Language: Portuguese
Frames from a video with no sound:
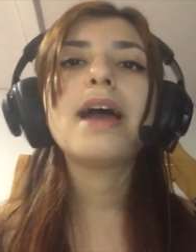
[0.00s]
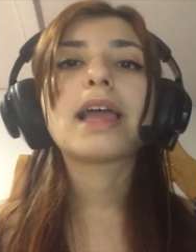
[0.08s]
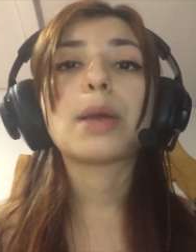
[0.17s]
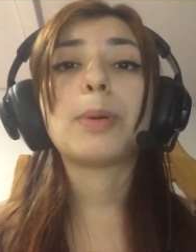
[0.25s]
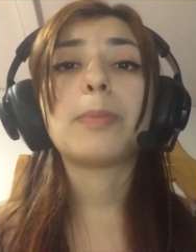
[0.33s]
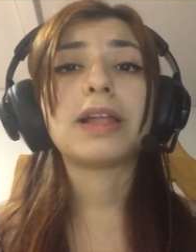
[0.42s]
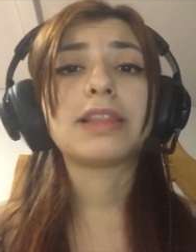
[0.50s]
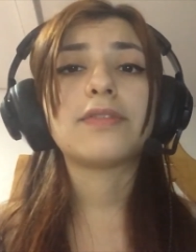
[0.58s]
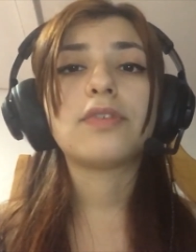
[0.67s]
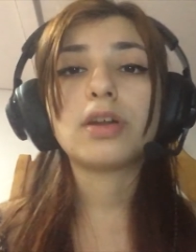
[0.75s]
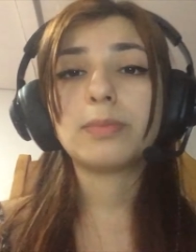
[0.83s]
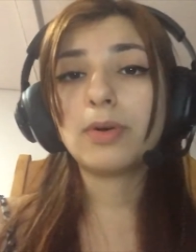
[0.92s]
que é uma
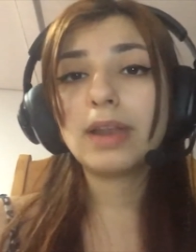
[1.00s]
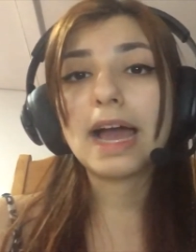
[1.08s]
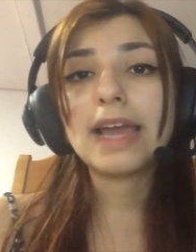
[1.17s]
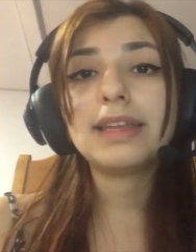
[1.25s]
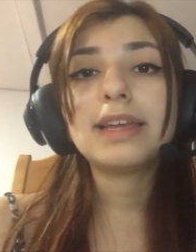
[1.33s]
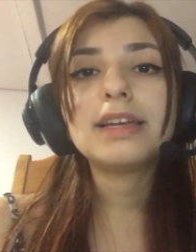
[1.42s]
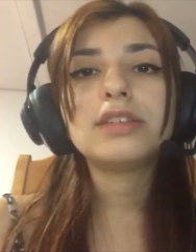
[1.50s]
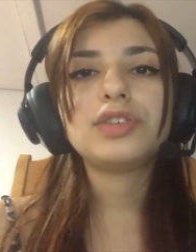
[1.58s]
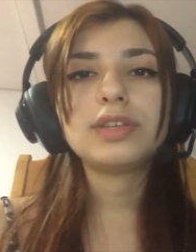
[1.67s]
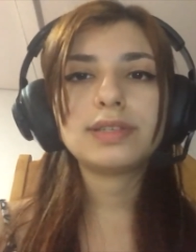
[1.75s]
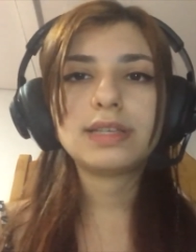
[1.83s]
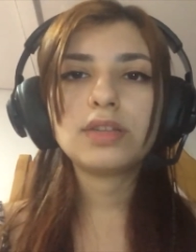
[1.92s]
plataforma online de
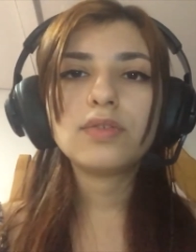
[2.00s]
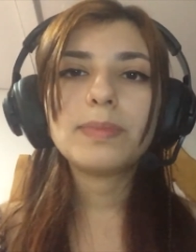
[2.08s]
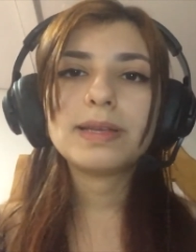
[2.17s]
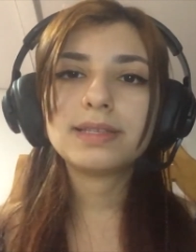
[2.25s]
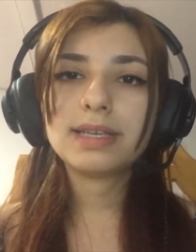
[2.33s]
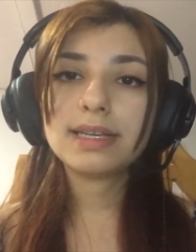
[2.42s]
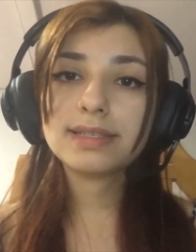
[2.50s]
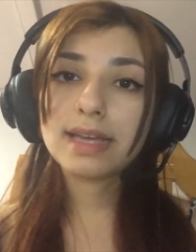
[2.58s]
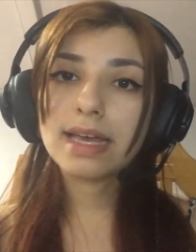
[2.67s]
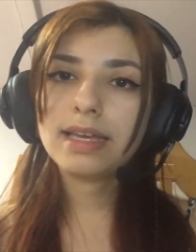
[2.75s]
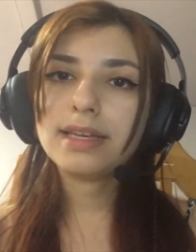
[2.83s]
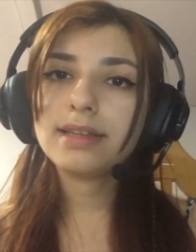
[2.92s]
ensino,
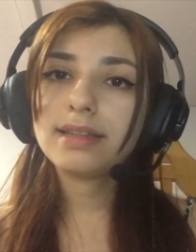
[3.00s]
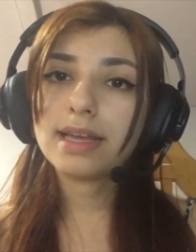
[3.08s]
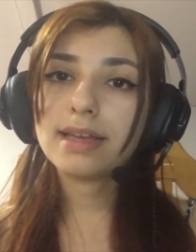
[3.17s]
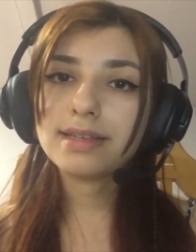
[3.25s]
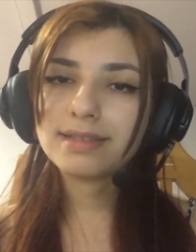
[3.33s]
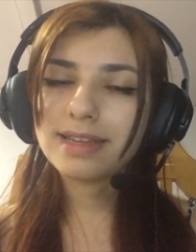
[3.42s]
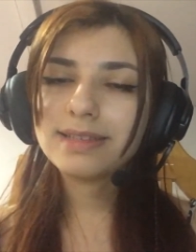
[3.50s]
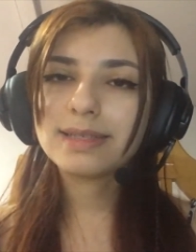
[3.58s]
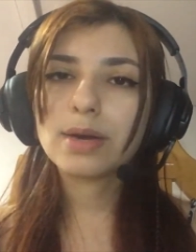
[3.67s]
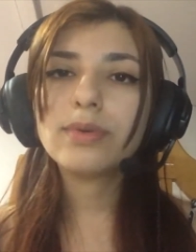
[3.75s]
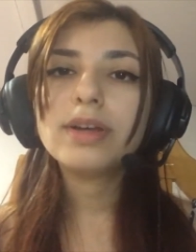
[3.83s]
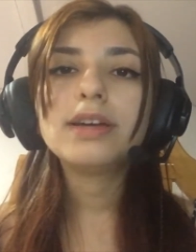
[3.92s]
pesquisa e
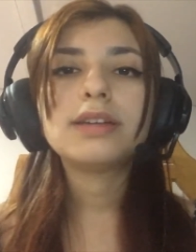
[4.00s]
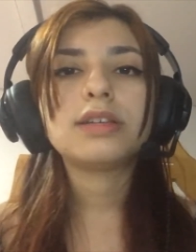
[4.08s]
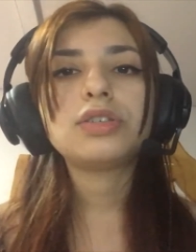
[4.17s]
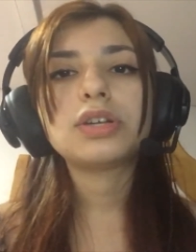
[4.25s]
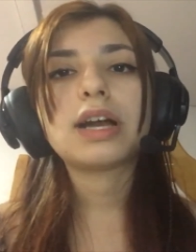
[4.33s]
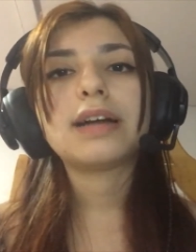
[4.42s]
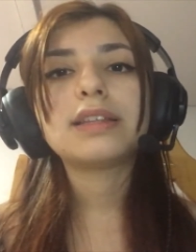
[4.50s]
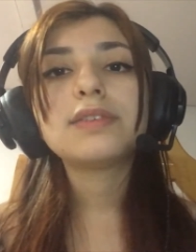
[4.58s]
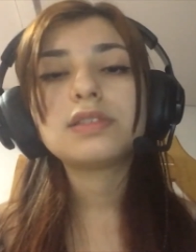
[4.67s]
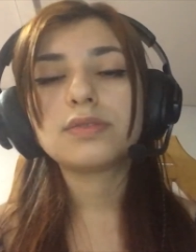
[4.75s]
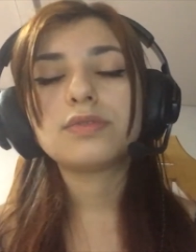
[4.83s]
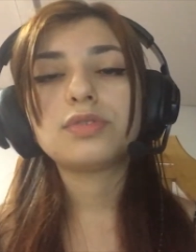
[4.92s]
extensão dedicada ao
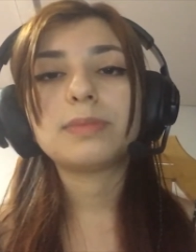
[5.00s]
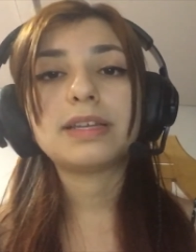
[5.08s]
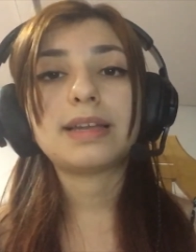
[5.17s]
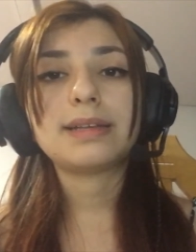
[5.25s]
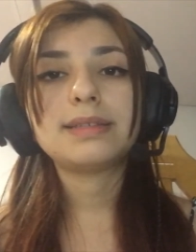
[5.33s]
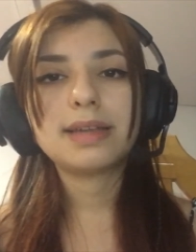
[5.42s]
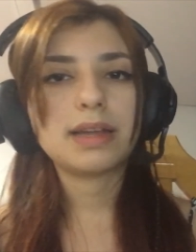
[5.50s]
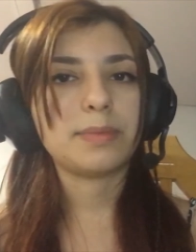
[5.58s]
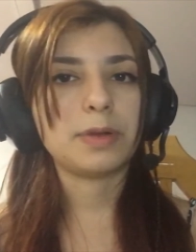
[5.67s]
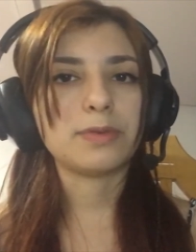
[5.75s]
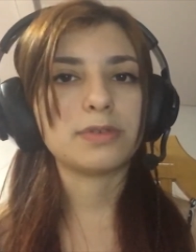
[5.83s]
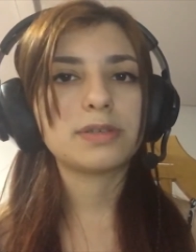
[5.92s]
estudo de materiais
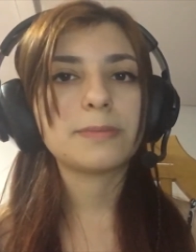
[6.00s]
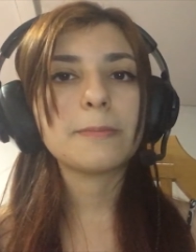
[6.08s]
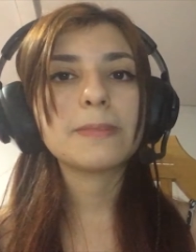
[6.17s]
cerâmicos.